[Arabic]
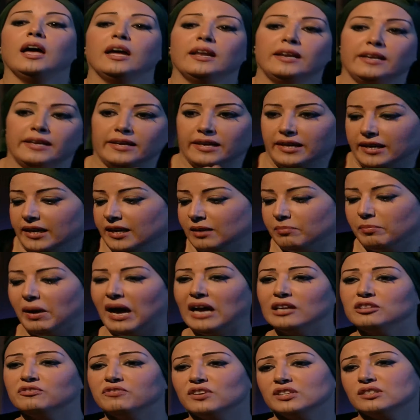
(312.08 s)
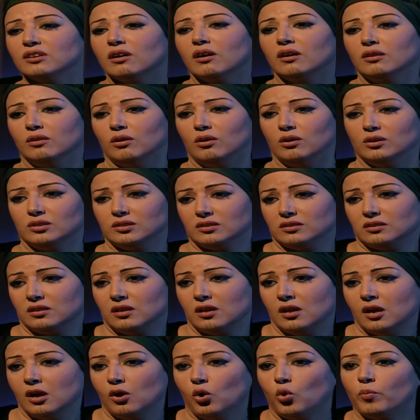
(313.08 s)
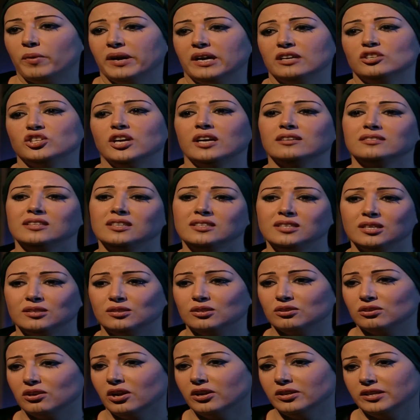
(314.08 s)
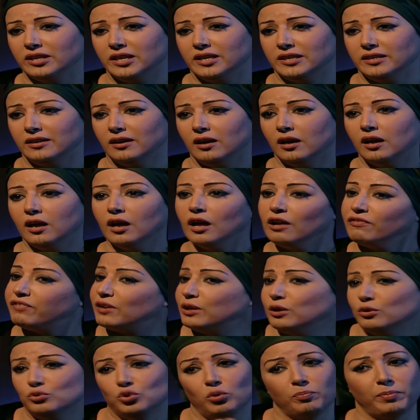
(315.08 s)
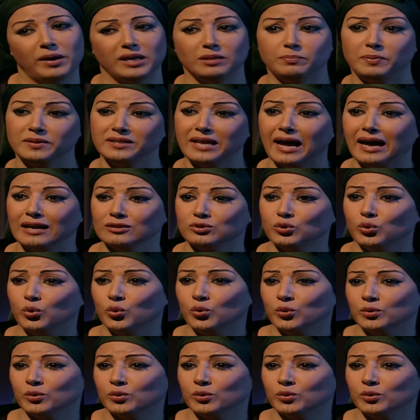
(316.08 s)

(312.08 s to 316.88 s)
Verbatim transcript: قال ايه الميعاد فات خلاص وما جاش حد يسد الرهنيه فالهدوم بقت بتاعته